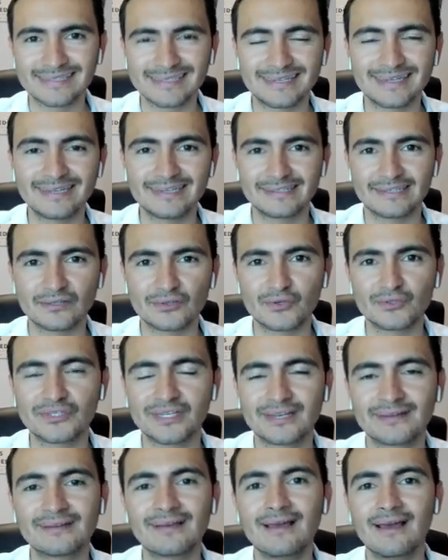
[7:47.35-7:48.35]
que te siguen y te
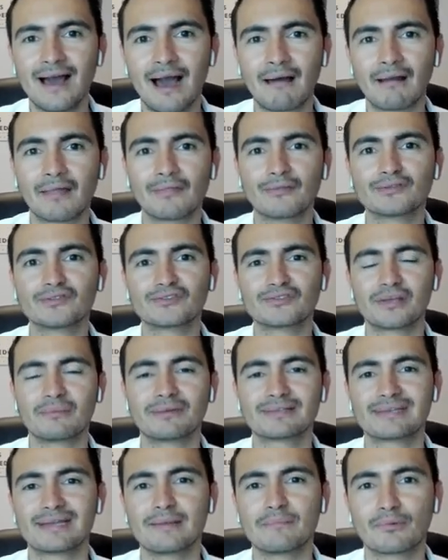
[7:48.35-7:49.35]
escuchen hablando de
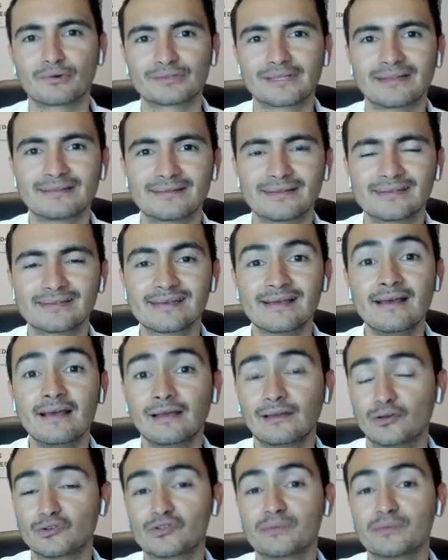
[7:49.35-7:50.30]
esos temas tan importantes.